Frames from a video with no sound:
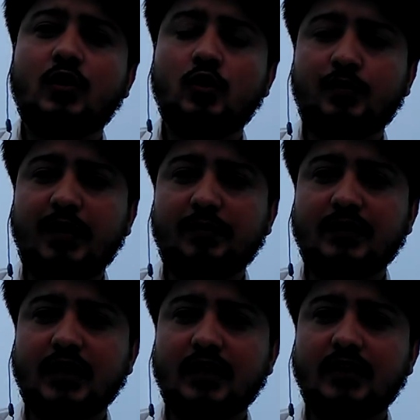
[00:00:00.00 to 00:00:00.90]
लूटपाट
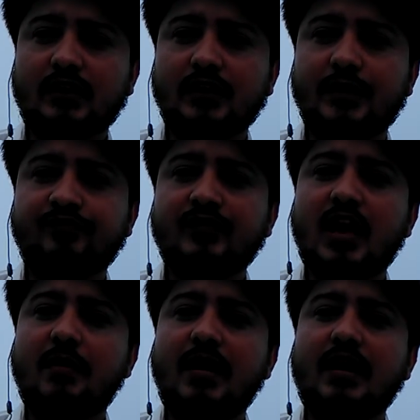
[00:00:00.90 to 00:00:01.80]
मचाने जाते हैं
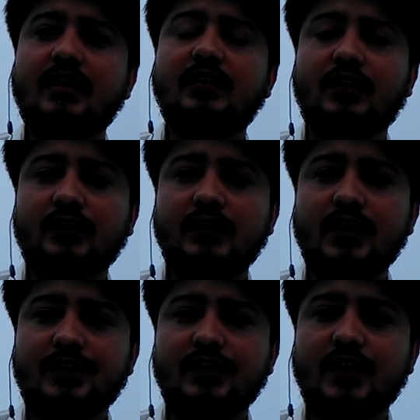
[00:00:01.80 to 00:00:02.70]
हमारी धरती
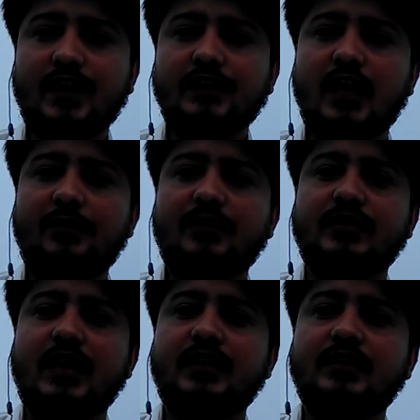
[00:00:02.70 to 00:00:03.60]
ऐसी है जहाँ पर
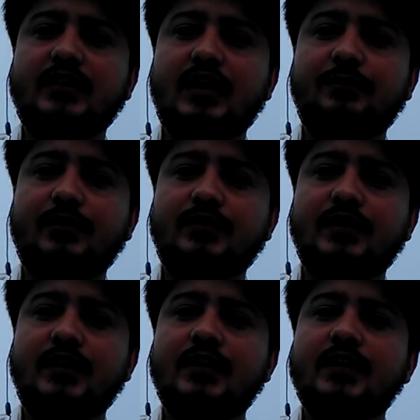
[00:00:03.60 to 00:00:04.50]
सारी की सारी
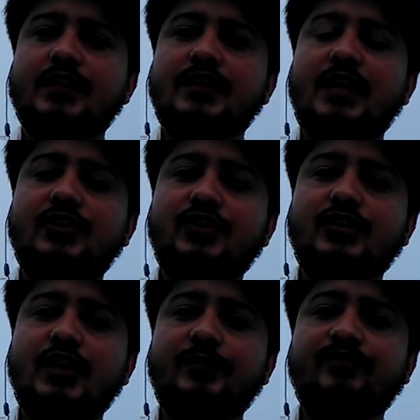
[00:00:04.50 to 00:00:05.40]
फसलें सारी
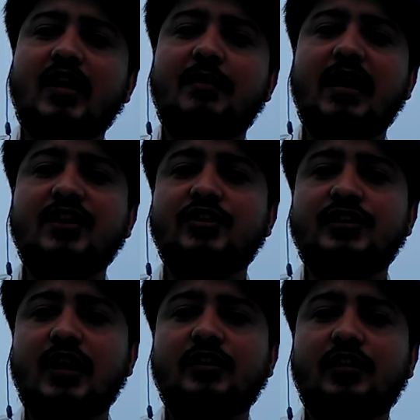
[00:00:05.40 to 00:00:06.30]
चीज़ें हमारी
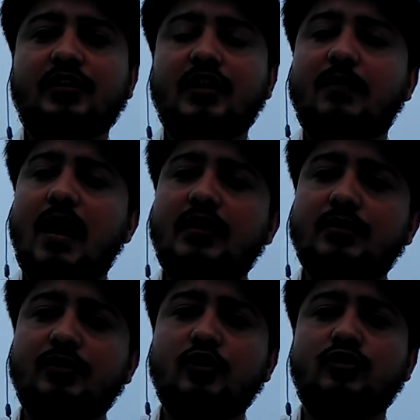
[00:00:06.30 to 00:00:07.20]
शिक्षा की धरती है बाहर
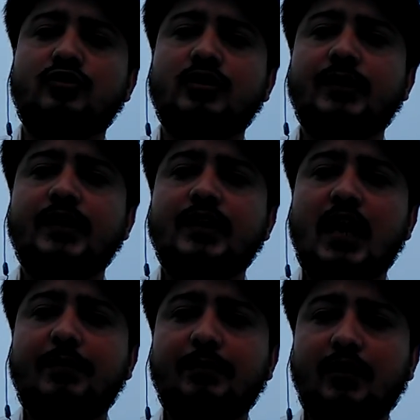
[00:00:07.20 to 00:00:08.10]
से भी देशों से
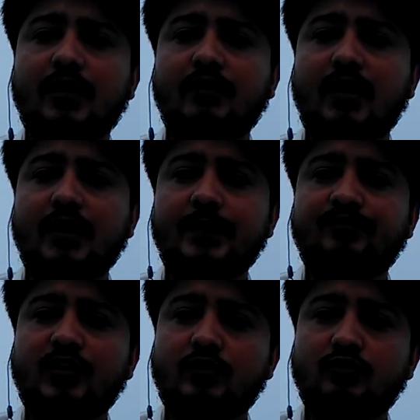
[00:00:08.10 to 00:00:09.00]
यहाँ पे पढ़ने वाले
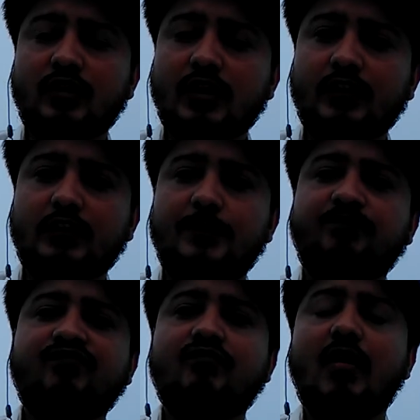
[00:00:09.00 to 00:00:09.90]
स्टूडेंट आते थे
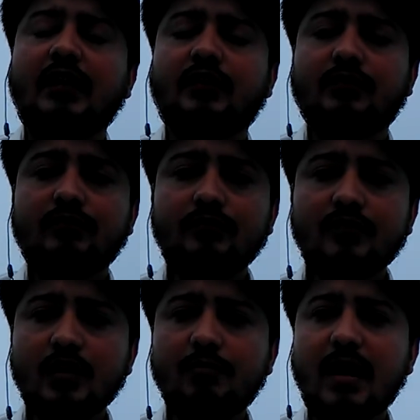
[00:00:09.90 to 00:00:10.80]

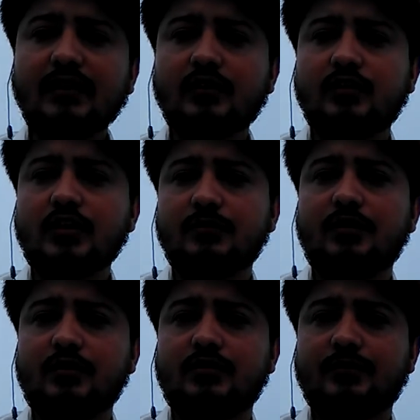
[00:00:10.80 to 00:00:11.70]
मात्र मात्र दस बरस